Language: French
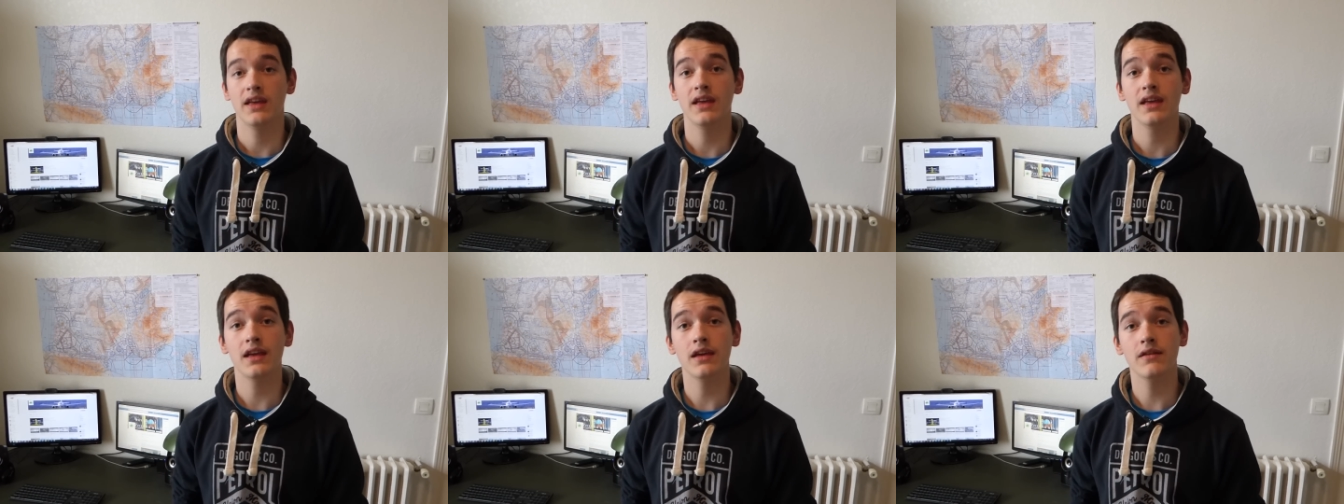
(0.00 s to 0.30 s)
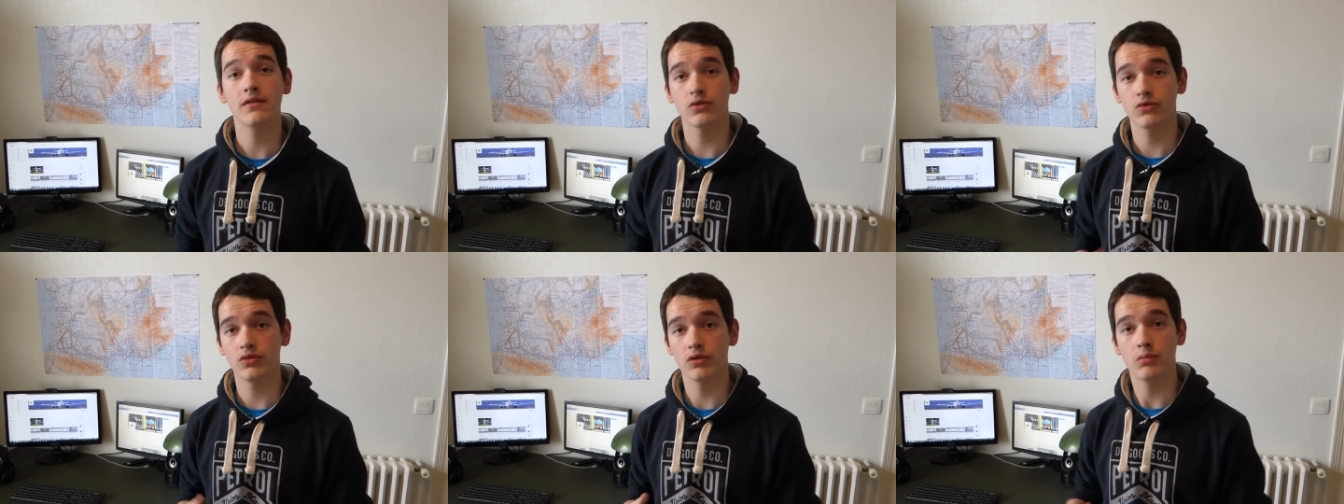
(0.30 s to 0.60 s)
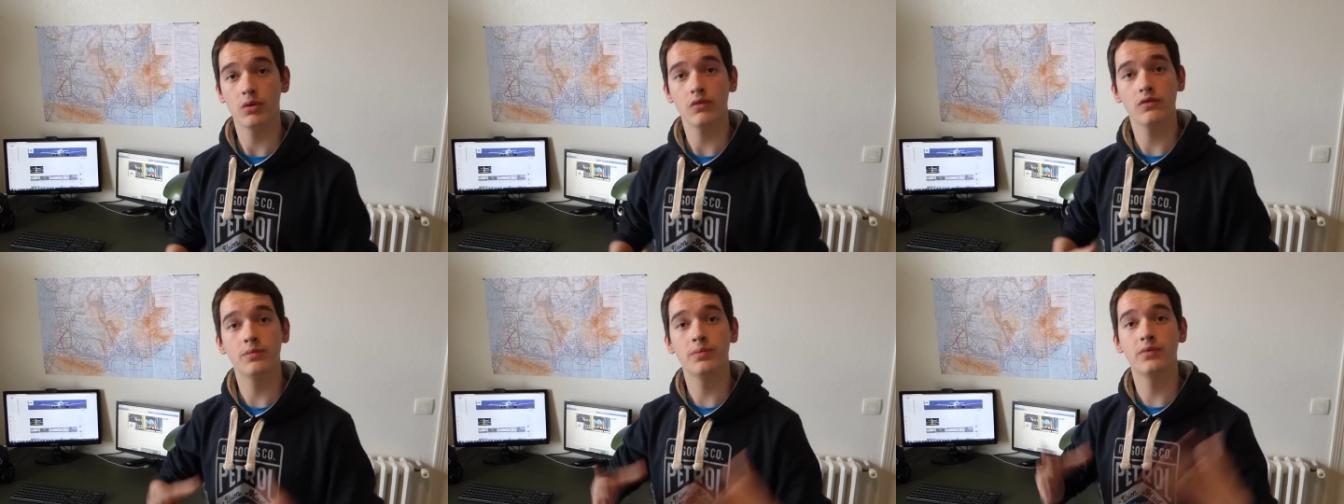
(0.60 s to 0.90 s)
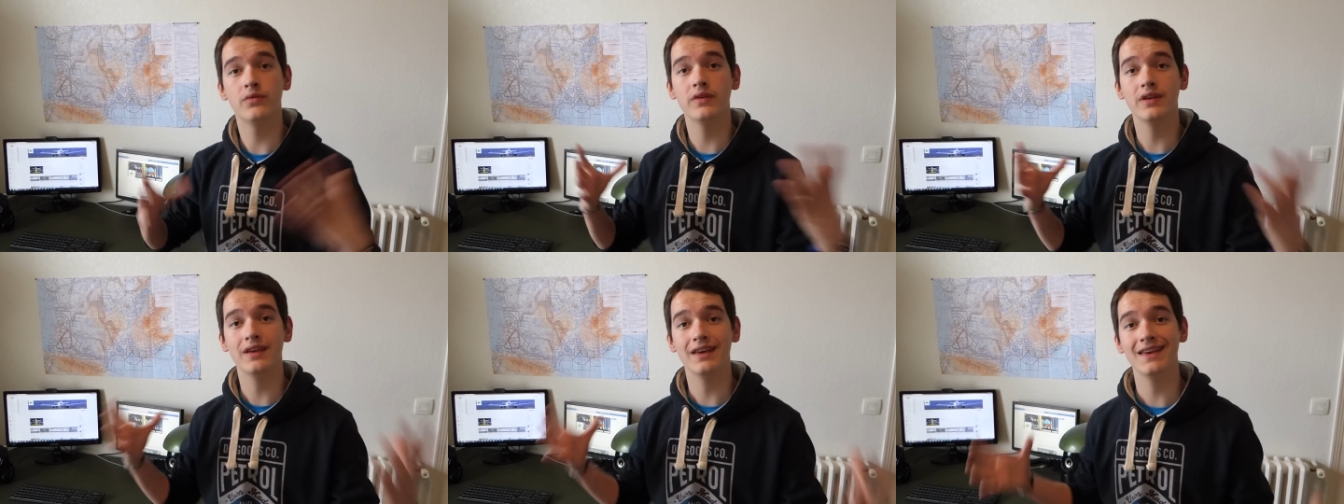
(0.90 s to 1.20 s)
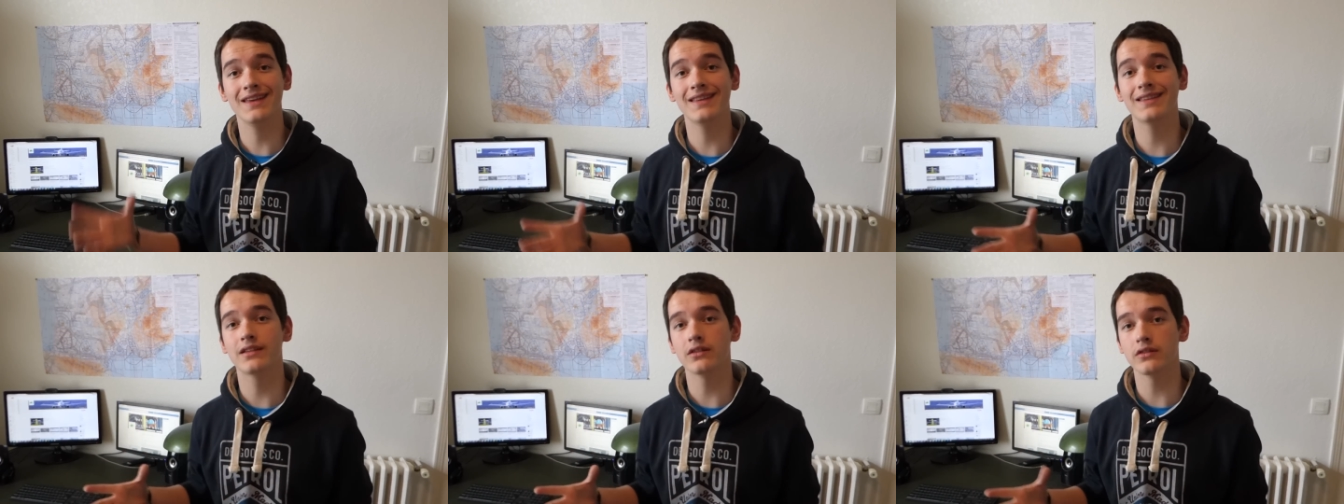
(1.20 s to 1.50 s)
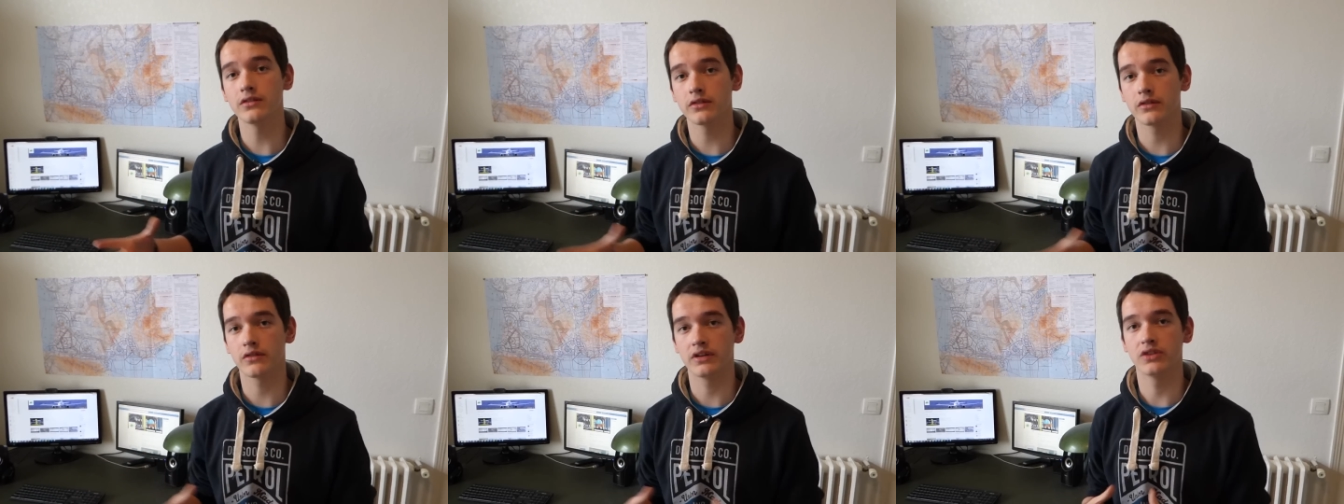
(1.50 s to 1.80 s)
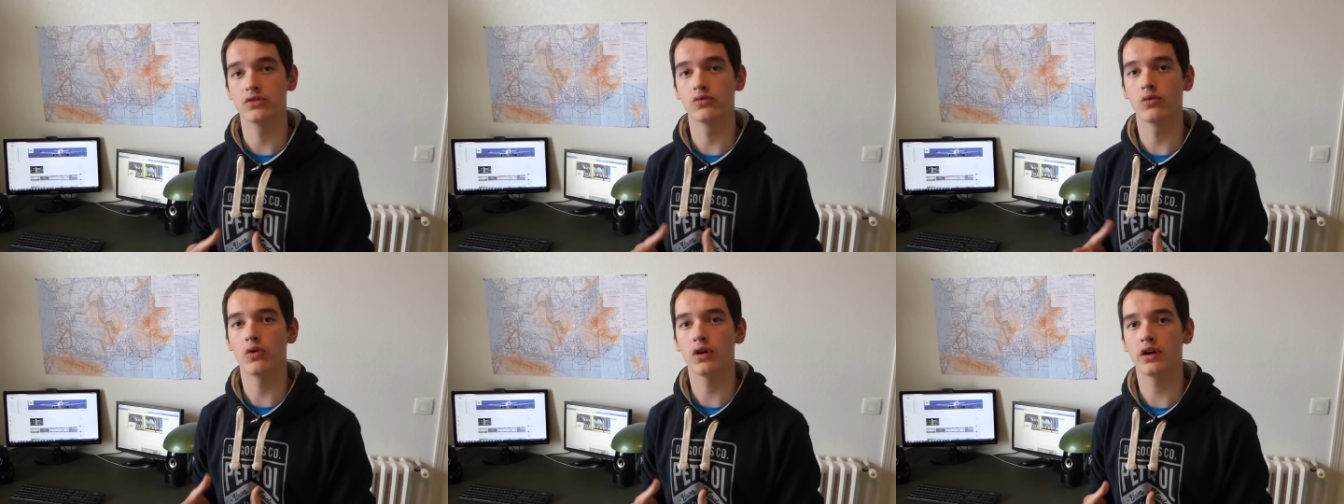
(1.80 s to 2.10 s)
et éventuellement vous pouvez étendre
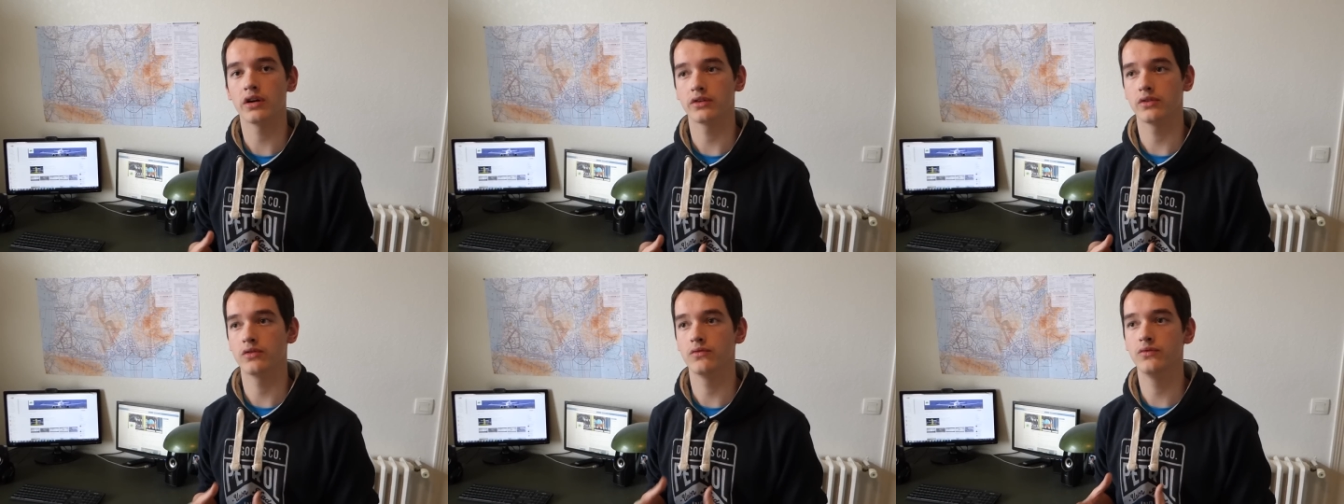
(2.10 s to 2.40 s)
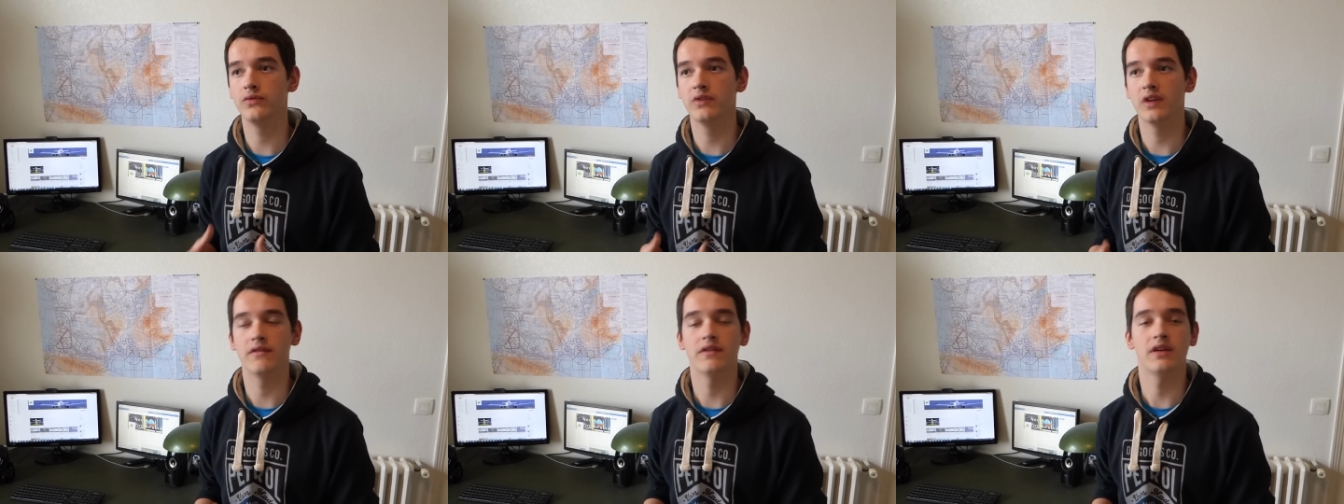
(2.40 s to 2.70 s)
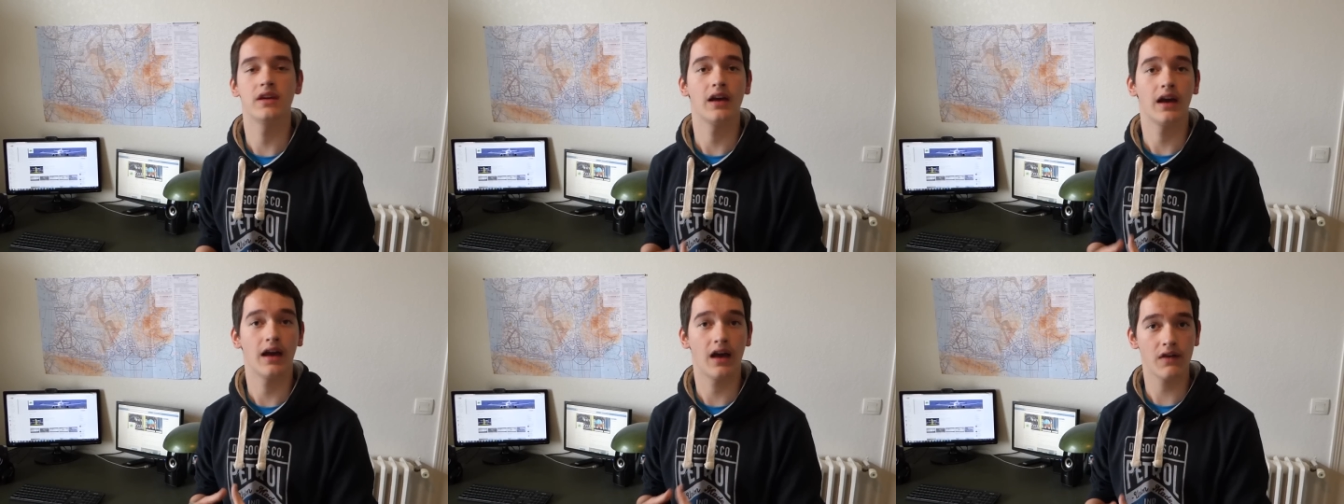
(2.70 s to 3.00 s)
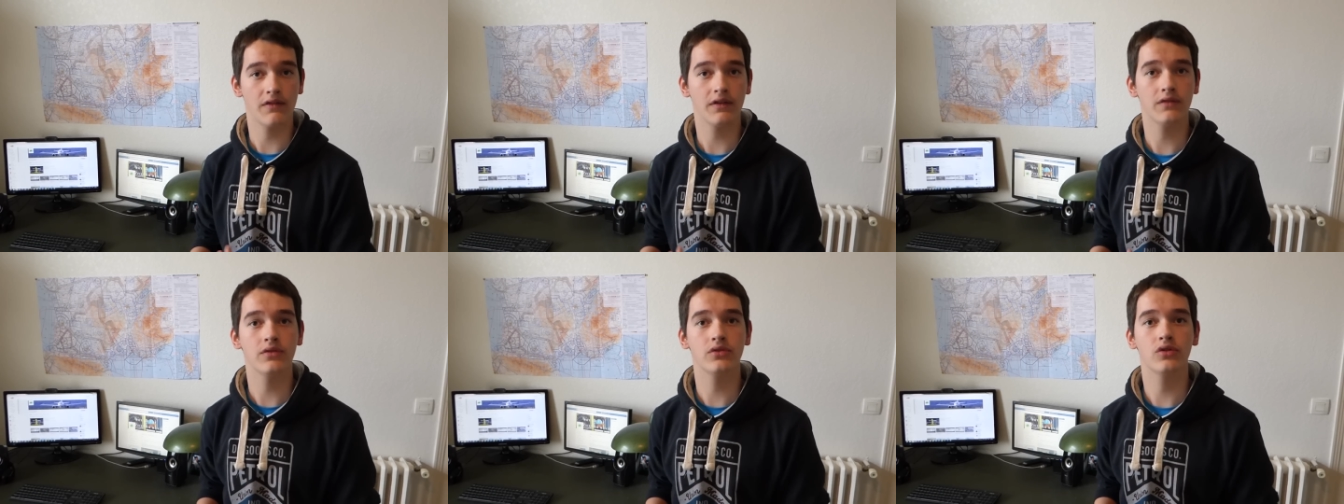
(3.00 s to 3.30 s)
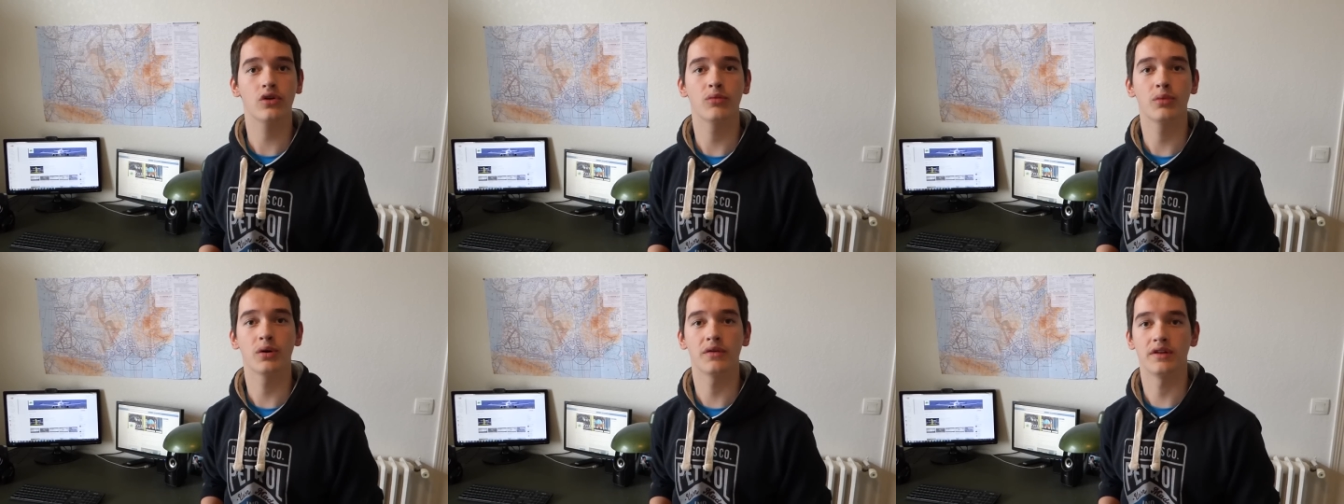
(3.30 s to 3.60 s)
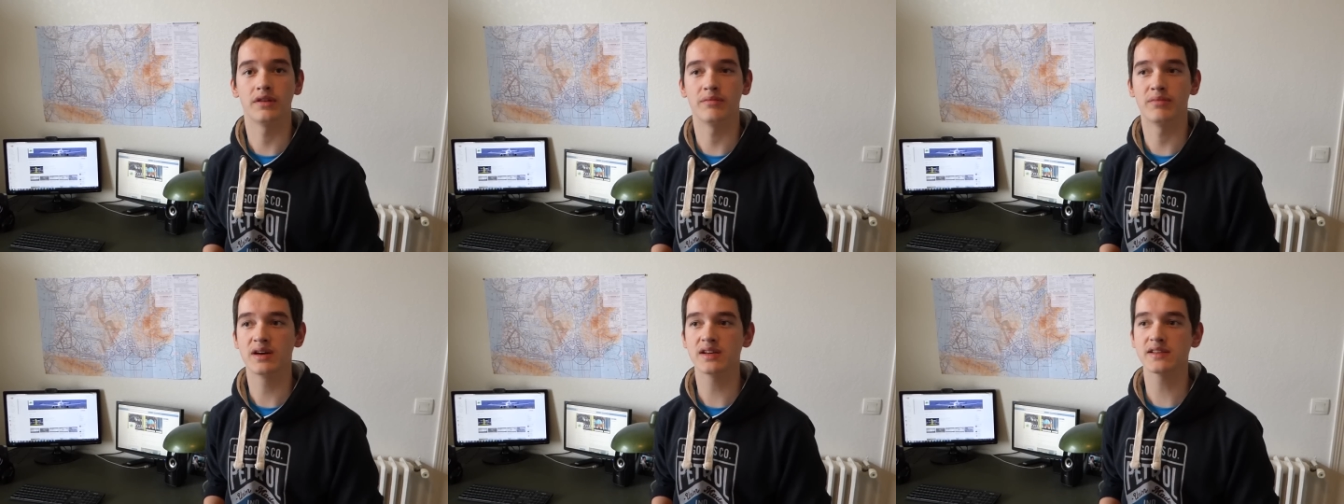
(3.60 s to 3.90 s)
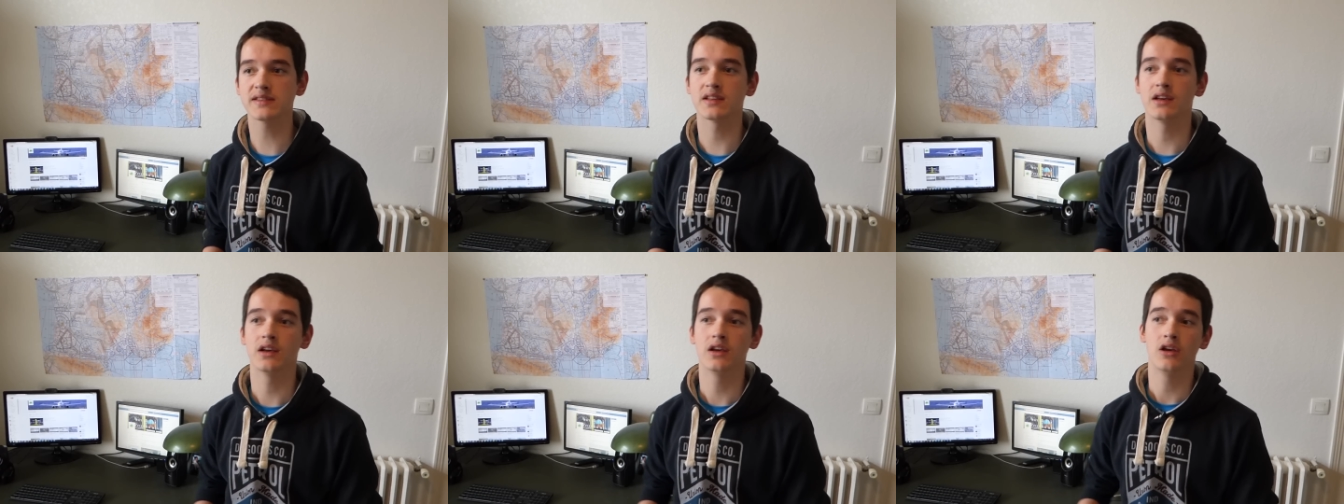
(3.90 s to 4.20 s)
les droits que vous avez avec votre brevet de
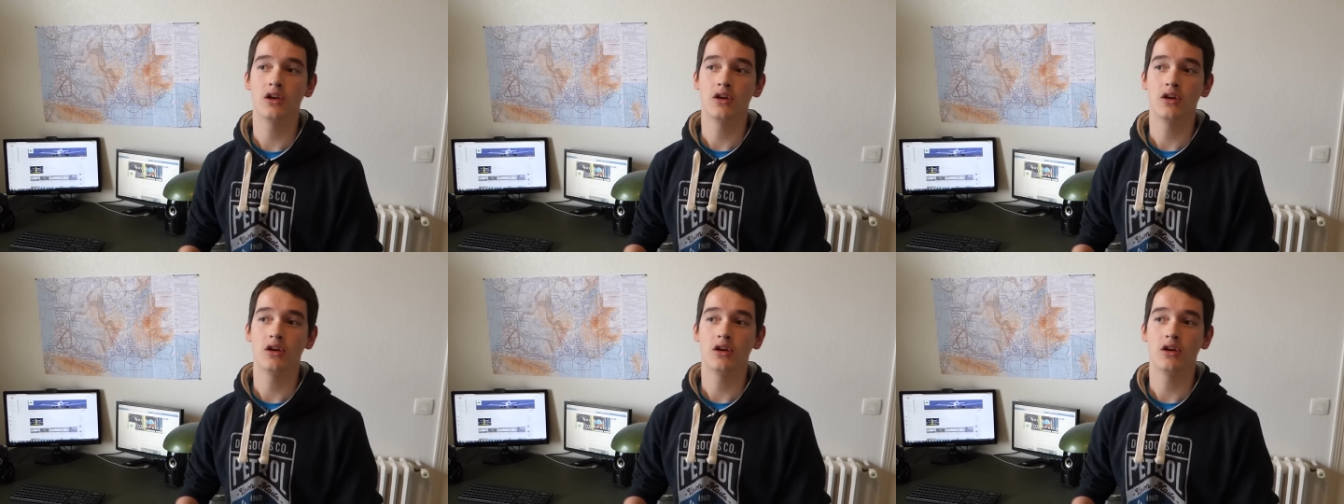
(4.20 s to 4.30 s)
base.